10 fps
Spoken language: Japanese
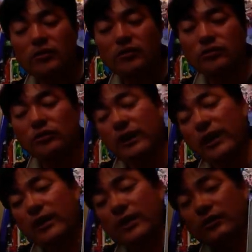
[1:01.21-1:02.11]
ということ
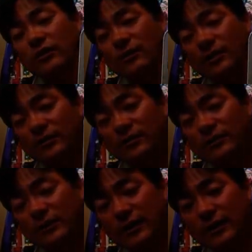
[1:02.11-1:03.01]
で、えー、今日勉強
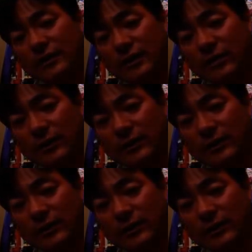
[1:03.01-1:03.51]
した、え単語は